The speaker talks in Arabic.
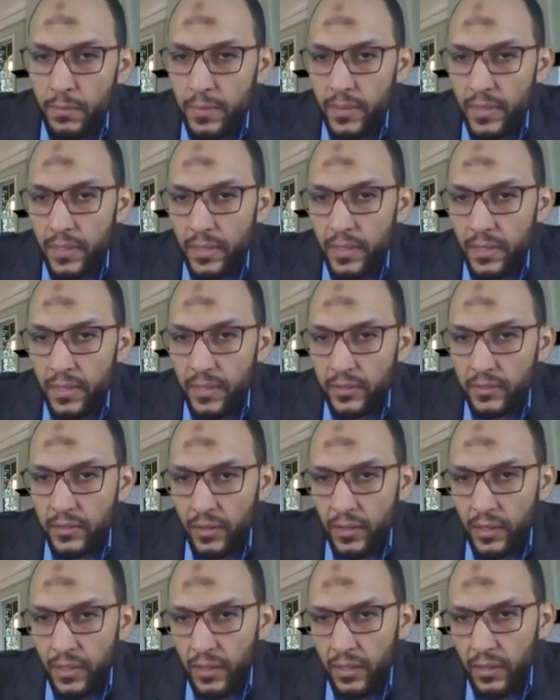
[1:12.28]
بايه
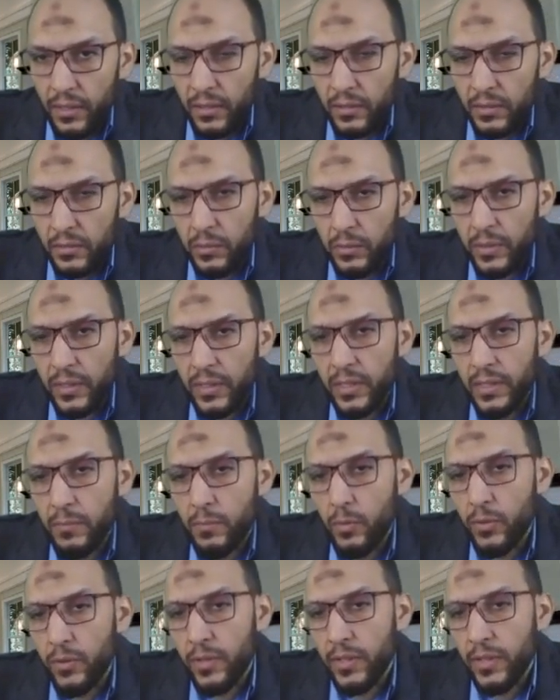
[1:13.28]
الاقتراحات وايه اللي
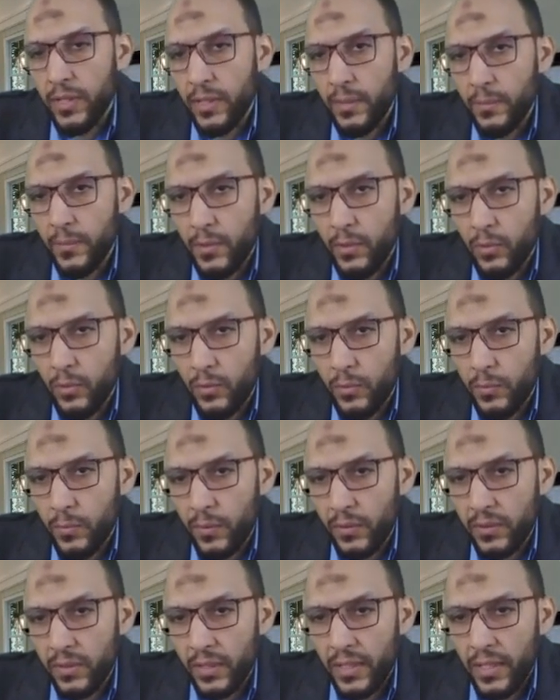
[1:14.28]
ممكن نعمله
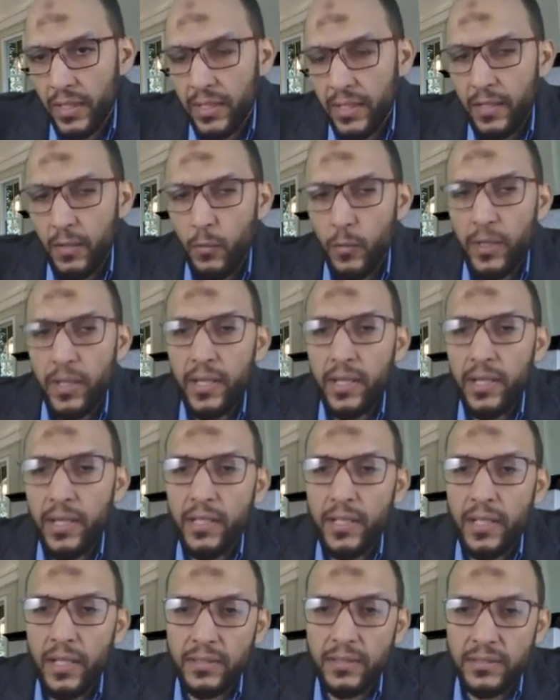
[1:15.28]
المرات الجايه وايه
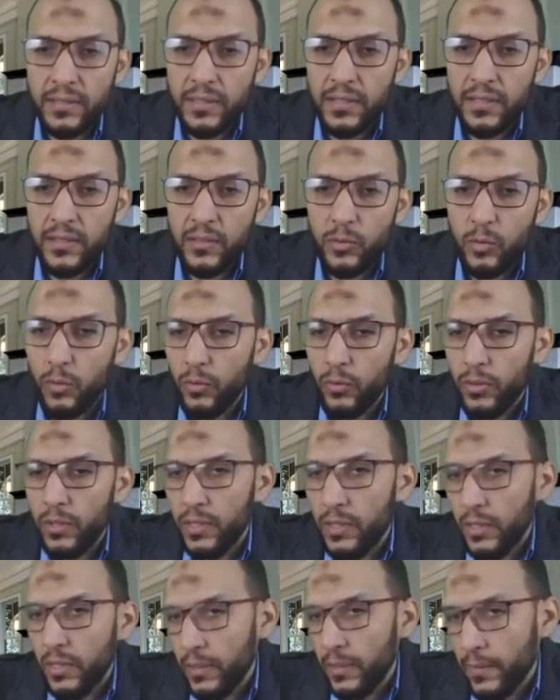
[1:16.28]
هي اصلا الطرق
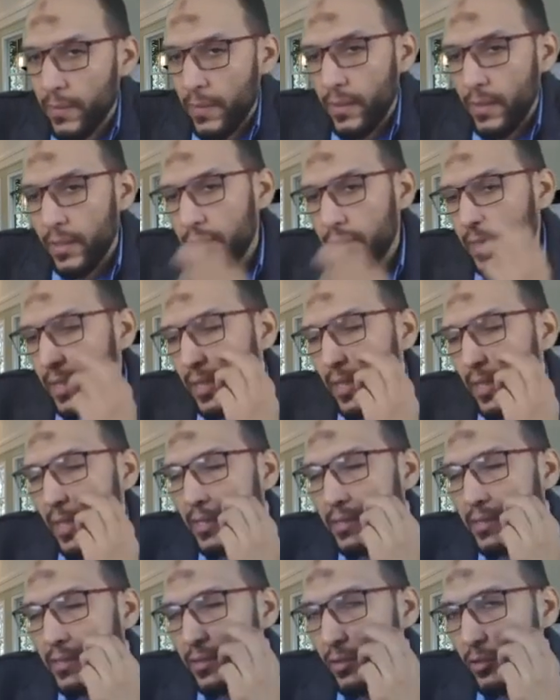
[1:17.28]
اللي يعني
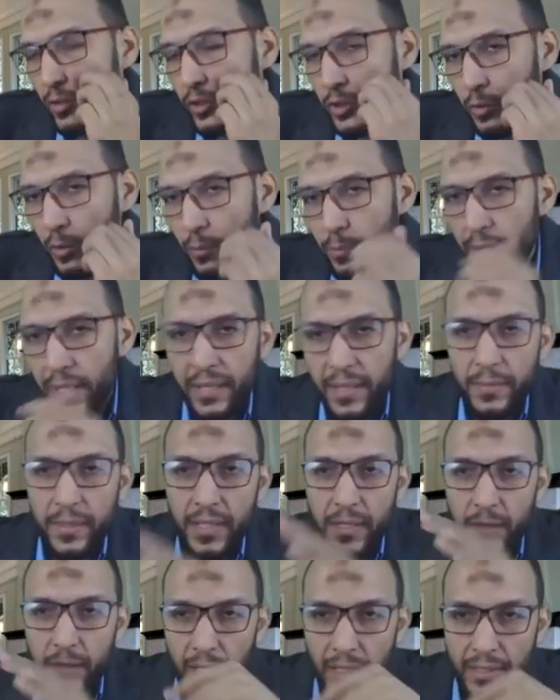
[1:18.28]
عايز يخش ويب هيعمل
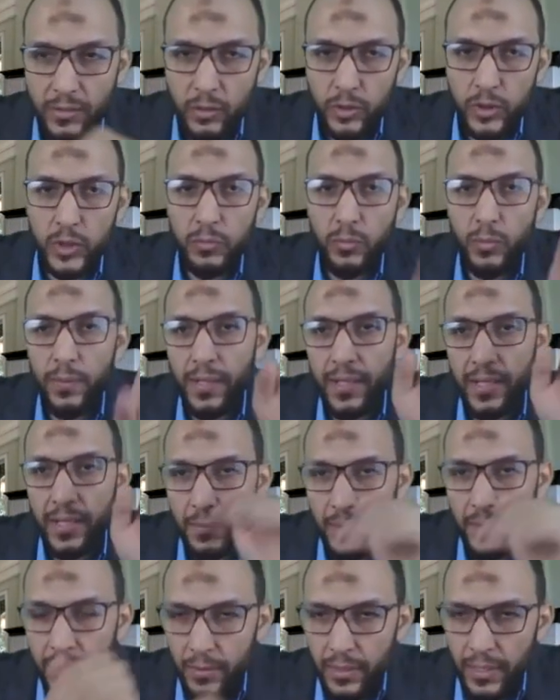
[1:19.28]
ايه واللي عايز يخش موبايل
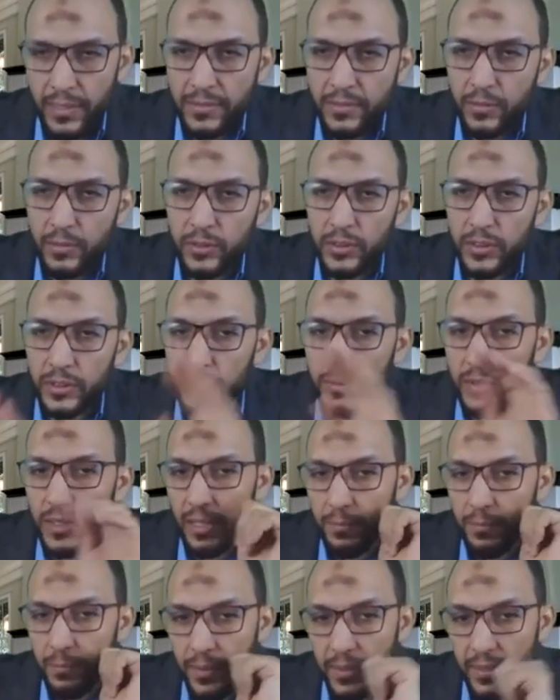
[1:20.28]
هيعمل ايه واللي عايز يخش مش
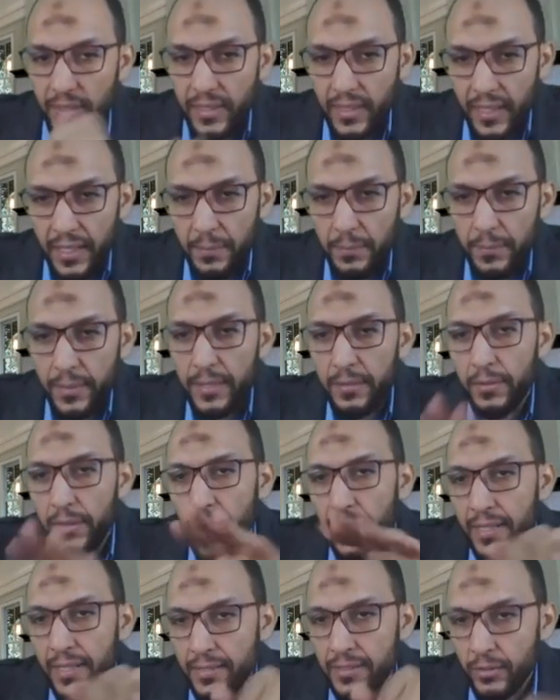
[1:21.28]
عارف بيج هيعمل ايه
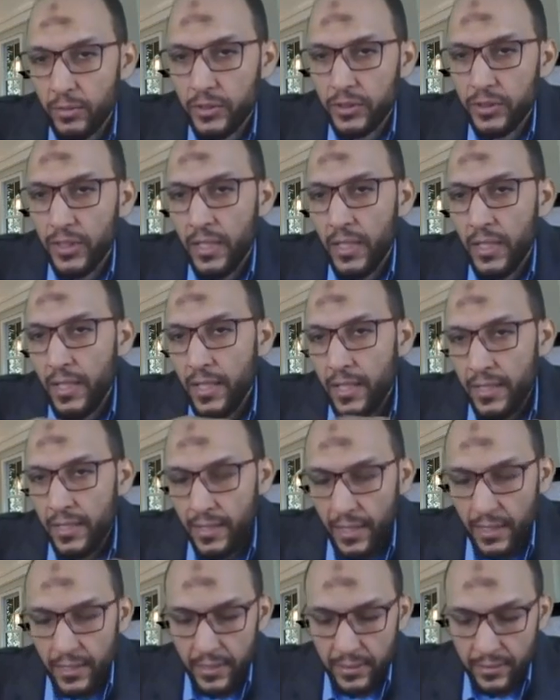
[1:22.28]
واللي عايز يخش
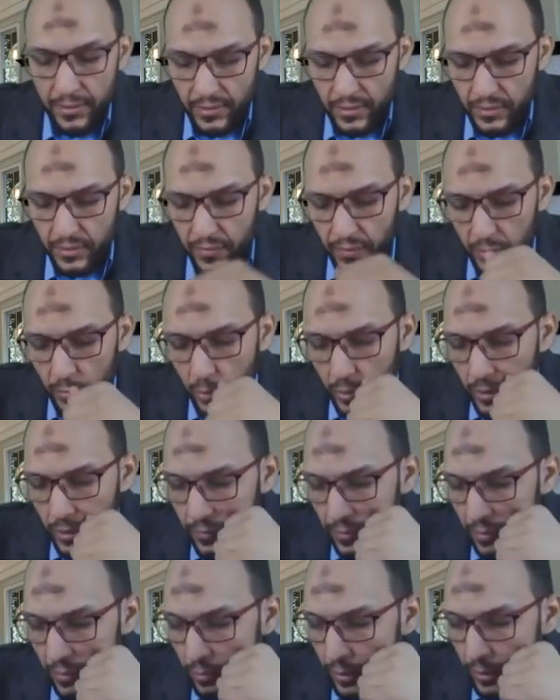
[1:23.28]
يعني تصنيفات
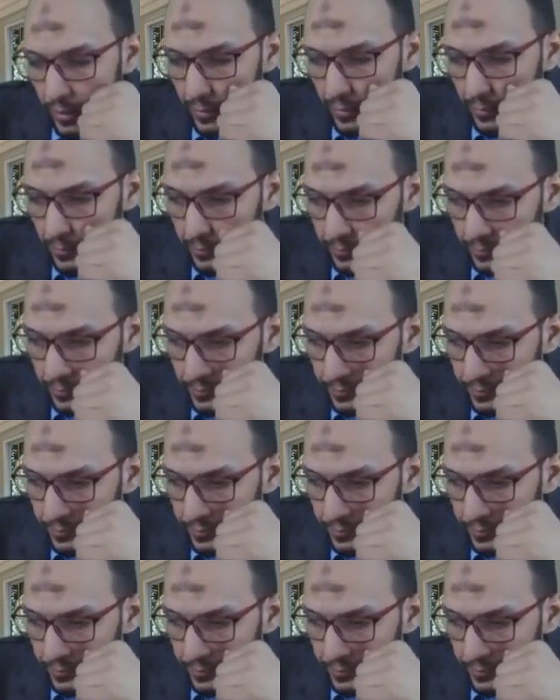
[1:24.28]
وتفرعات